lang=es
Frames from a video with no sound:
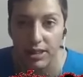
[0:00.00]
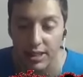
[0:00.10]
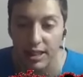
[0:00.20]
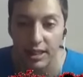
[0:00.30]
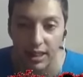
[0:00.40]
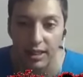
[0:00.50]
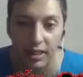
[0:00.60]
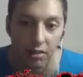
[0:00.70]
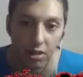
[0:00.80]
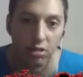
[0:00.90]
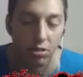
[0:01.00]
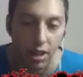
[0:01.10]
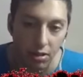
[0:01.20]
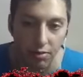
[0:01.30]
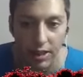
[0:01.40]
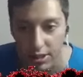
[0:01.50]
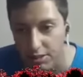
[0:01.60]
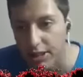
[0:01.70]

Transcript: de esa Hill y luego tuve que volver a subir